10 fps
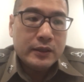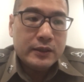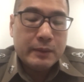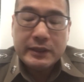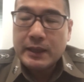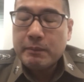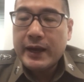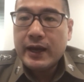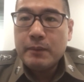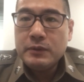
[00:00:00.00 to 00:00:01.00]
เครื่องหมายถัดไป
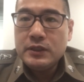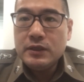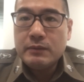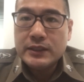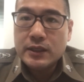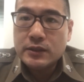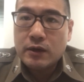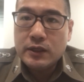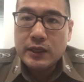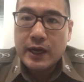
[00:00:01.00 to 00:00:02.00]
ครับคือเครื่องหมายจราจ
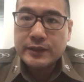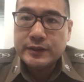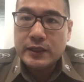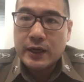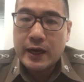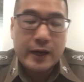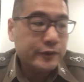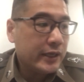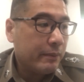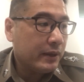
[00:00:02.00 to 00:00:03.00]
รที่ทาสีขาว
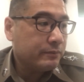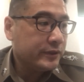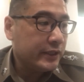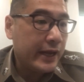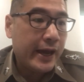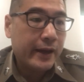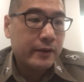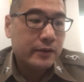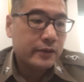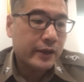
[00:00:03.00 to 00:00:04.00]
สลับกับสีแดง
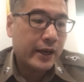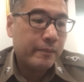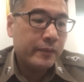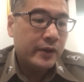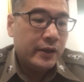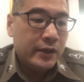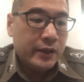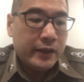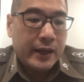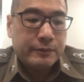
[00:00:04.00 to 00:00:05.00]
นะครับ
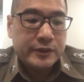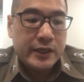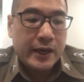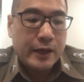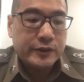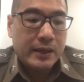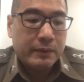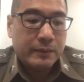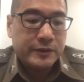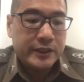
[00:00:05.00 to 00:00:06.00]
แถบสีขาวสลับ
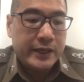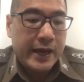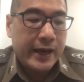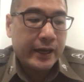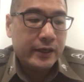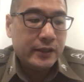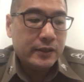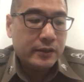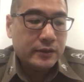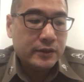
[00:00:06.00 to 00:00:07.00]
กับสีแดงอันนี้
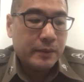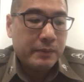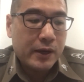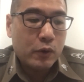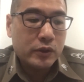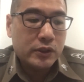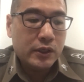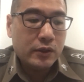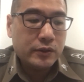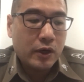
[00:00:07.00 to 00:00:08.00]
จะปรากฏที่
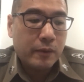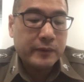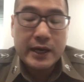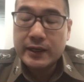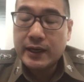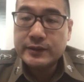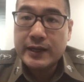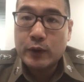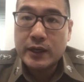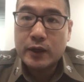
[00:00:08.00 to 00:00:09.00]
ขอบทางด้านซ้า
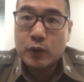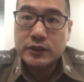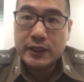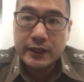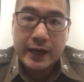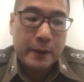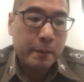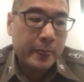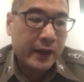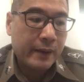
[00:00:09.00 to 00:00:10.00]
ยของทางรถเช่นกัน
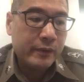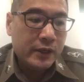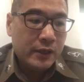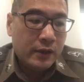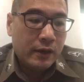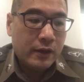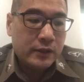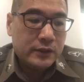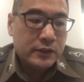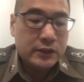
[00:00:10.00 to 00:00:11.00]
นะครับและ
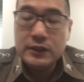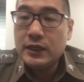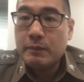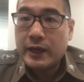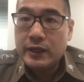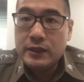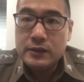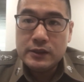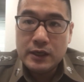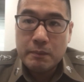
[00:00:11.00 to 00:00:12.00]
ชื่อเครื่องหมายนี้คื
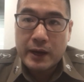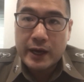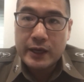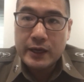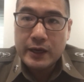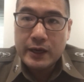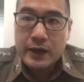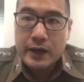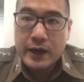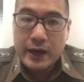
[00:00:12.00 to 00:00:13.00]
อเครื่องหมาย
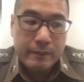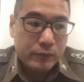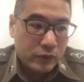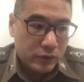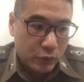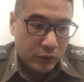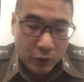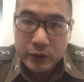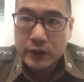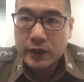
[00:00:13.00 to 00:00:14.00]
ห้ามหยุดร
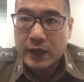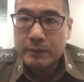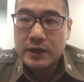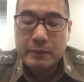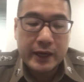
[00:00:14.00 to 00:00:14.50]
ถนะครับเครื่องห